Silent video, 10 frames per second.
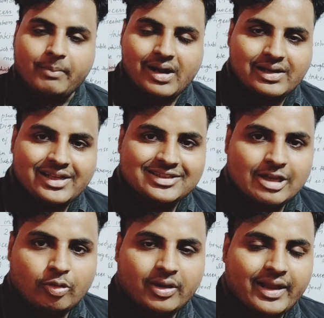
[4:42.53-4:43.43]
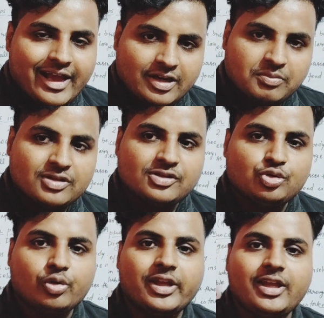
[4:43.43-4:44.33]
मल्टी सेलुलर एनिमल्स
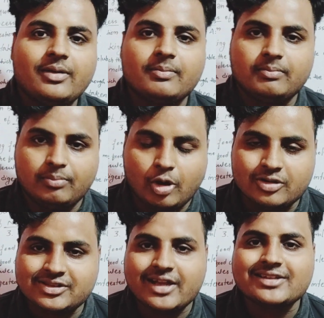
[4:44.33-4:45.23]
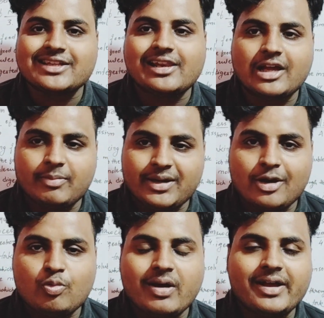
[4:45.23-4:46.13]
जो कि बहुत सारे सेल का बना
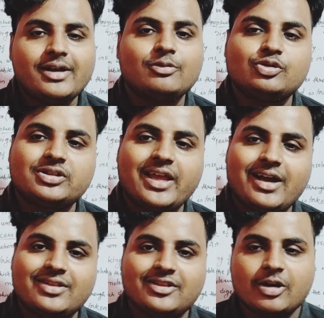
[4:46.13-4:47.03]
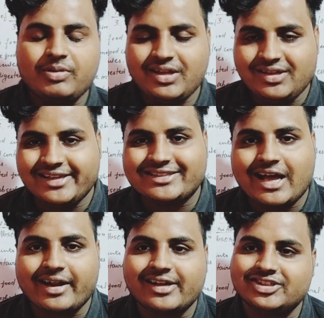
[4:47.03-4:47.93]
हुआ है उसके अंदर भी ये
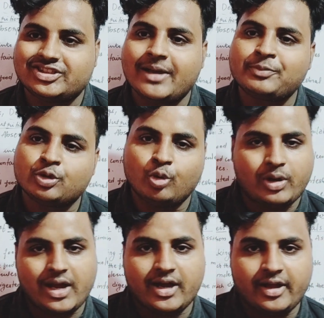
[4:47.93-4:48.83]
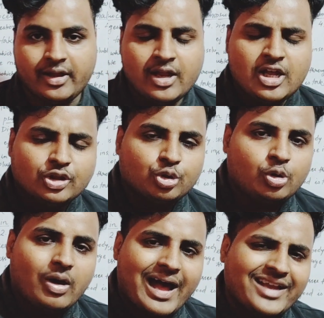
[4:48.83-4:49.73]
सारा स्टेप्स हो रहा है
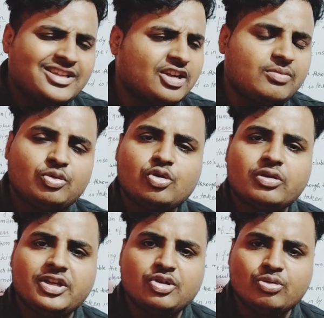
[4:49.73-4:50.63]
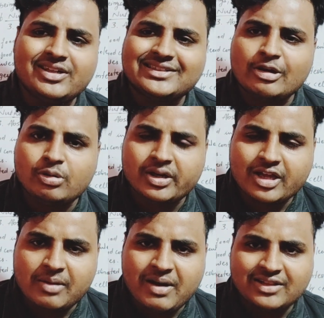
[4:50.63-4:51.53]
तो आइधर हम लोग यूनिसेलुलर
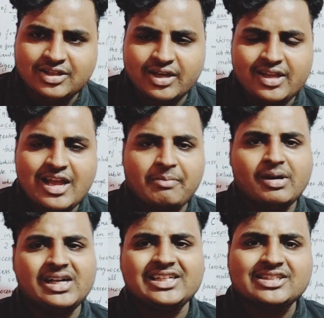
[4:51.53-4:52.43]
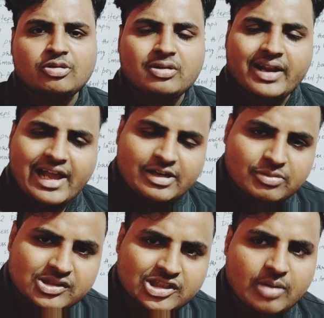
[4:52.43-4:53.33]
का बात करें या मल्टी सेलुलर
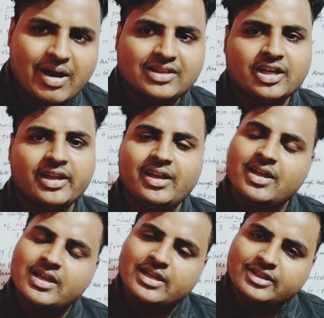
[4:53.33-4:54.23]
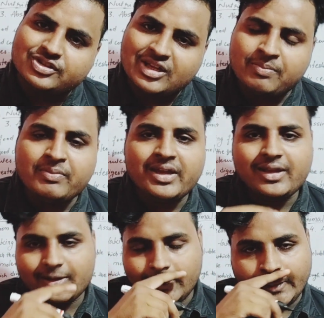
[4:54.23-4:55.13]
एनिमल्स का बात करें सब
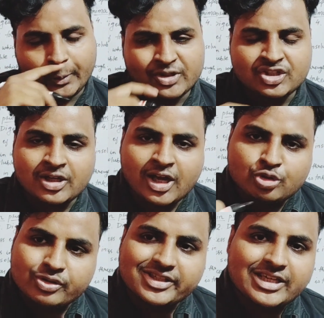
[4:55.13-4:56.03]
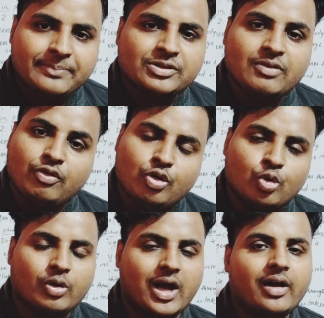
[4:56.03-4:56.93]
में न्यूट्रिशन का जो स्टेप्स है वो
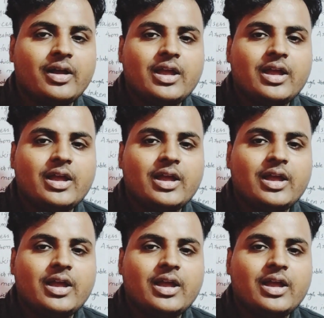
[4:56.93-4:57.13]
होगा